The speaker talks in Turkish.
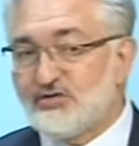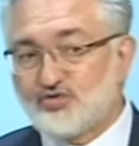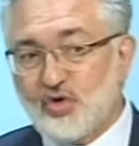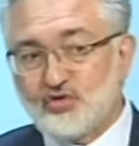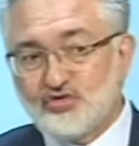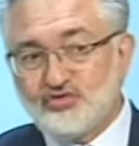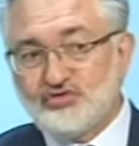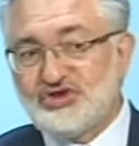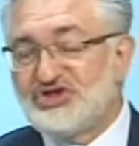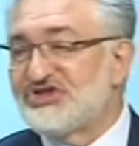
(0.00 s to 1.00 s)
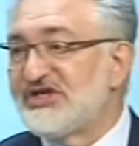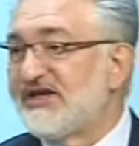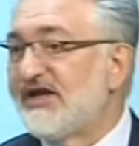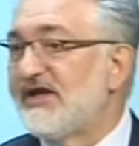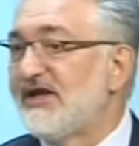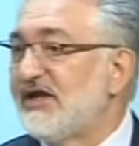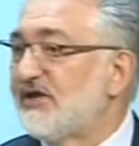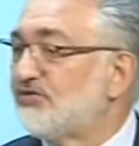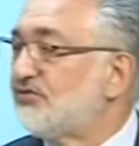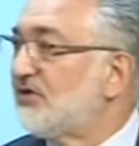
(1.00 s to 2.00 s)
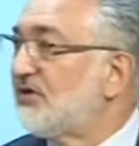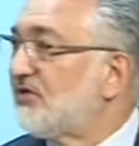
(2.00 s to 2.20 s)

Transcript: Doğru işlere, e,